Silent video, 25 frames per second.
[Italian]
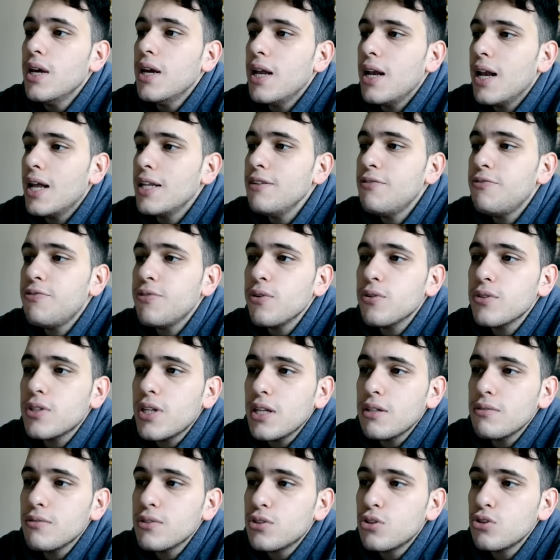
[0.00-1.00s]
La difficoltà
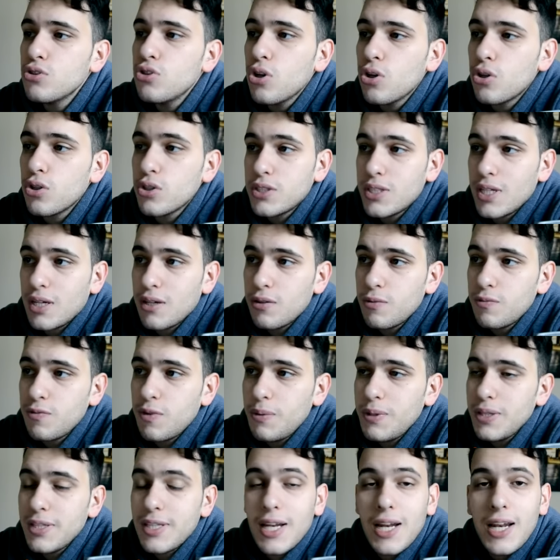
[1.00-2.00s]
di questo gioco sta
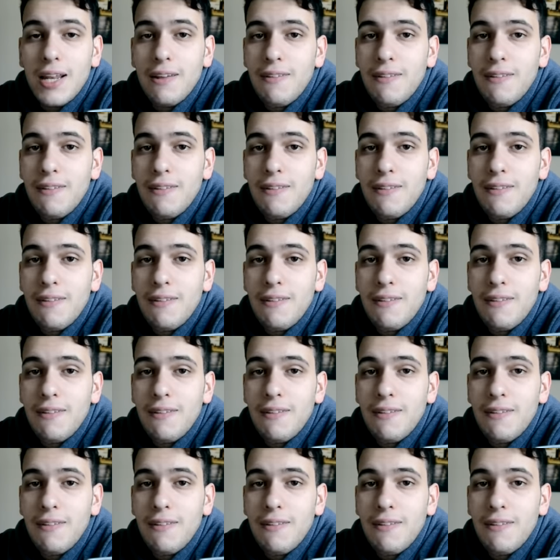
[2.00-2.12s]
ovviamente nei